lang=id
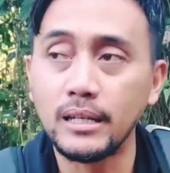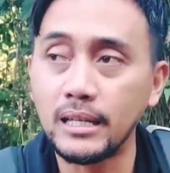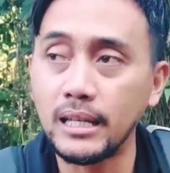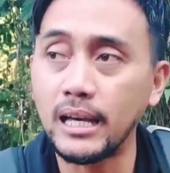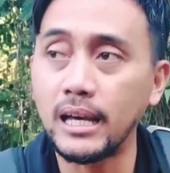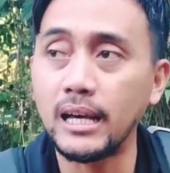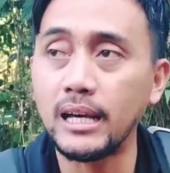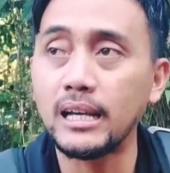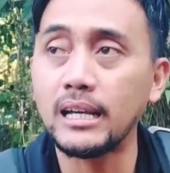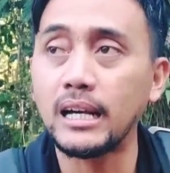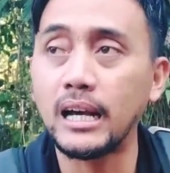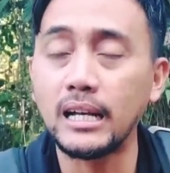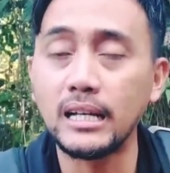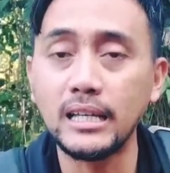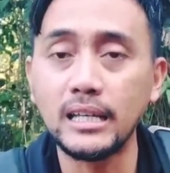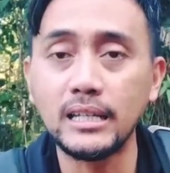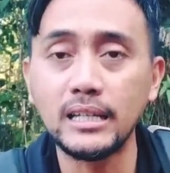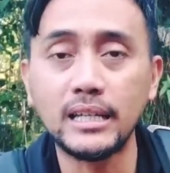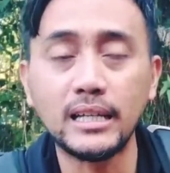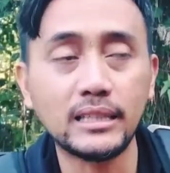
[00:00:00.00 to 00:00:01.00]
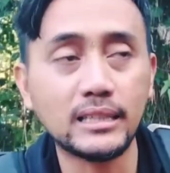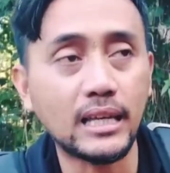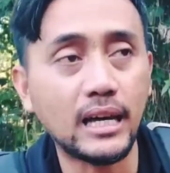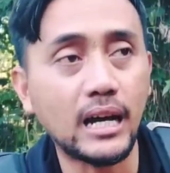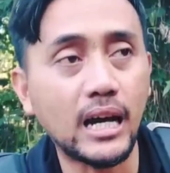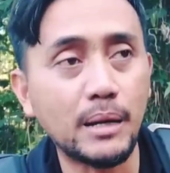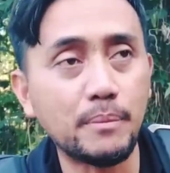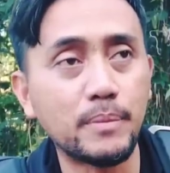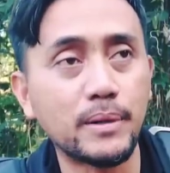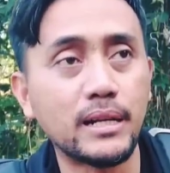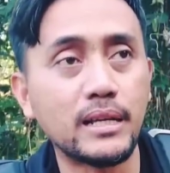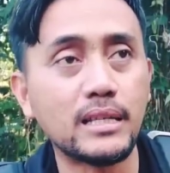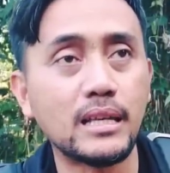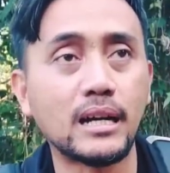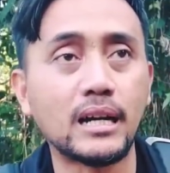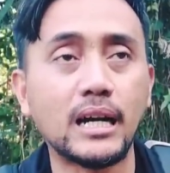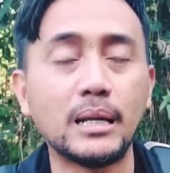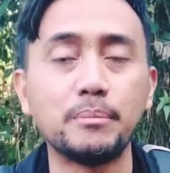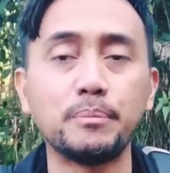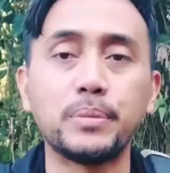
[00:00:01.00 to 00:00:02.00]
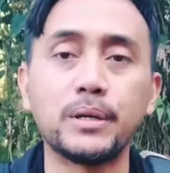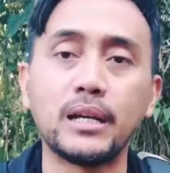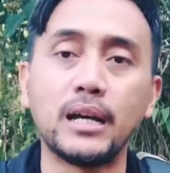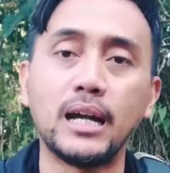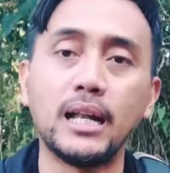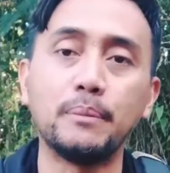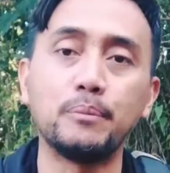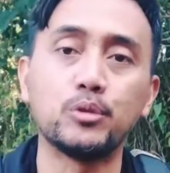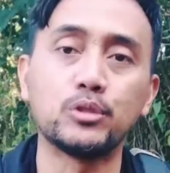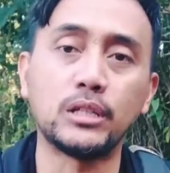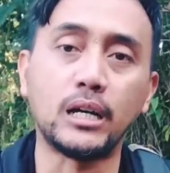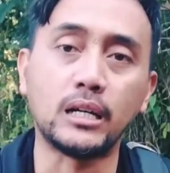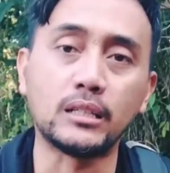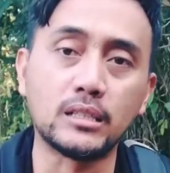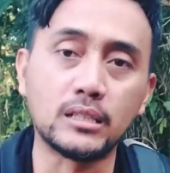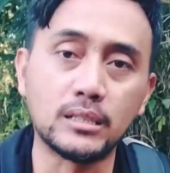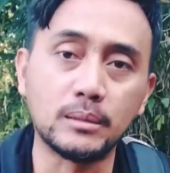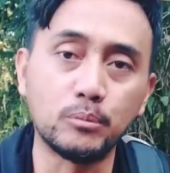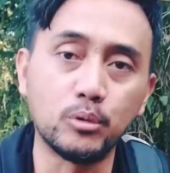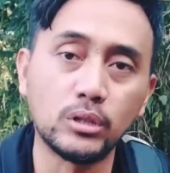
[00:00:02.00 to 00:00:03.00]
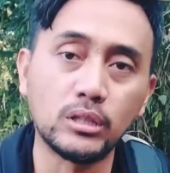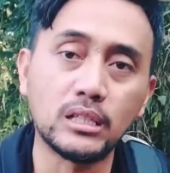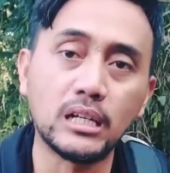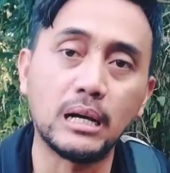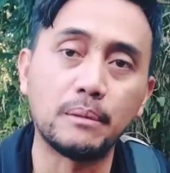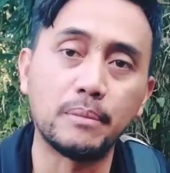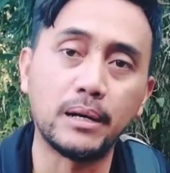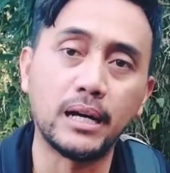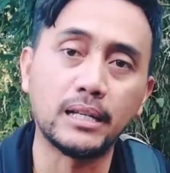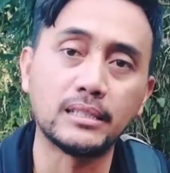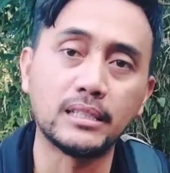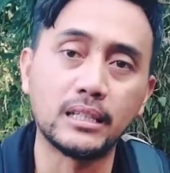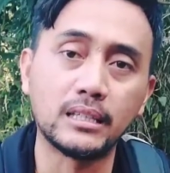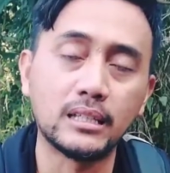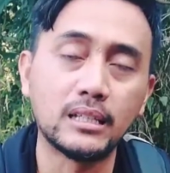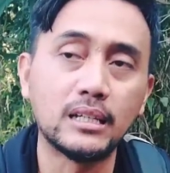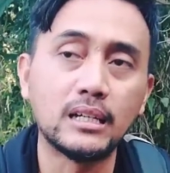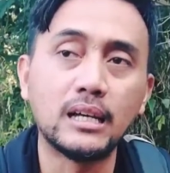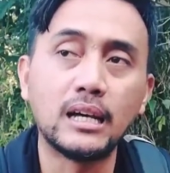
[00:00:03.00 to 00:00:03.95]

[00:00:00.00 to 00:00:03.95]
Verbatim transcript: Nah, kali ini kita akan menanyakan perihal pusaka tersebut ke Abah Hajat.